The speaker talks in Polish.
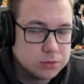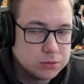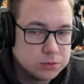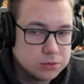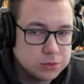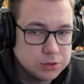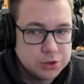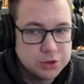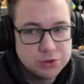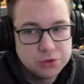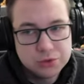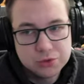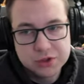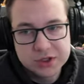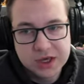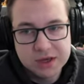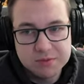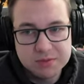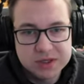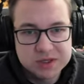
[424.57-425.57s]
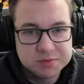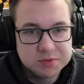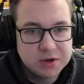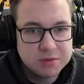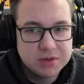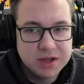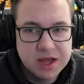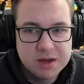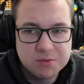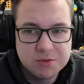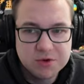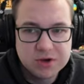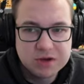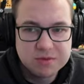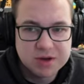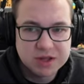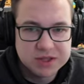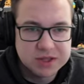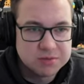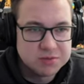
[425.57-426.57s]
No i tutaj bez problemu
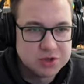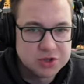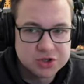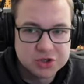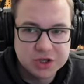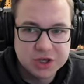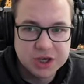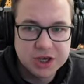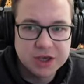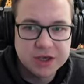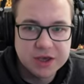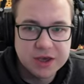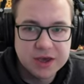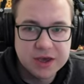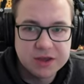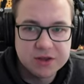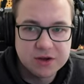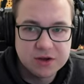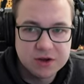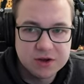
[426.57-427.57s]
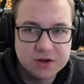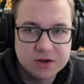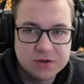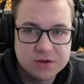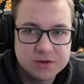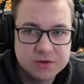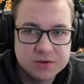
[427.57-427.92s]
chyba te mnożniki, nie? No.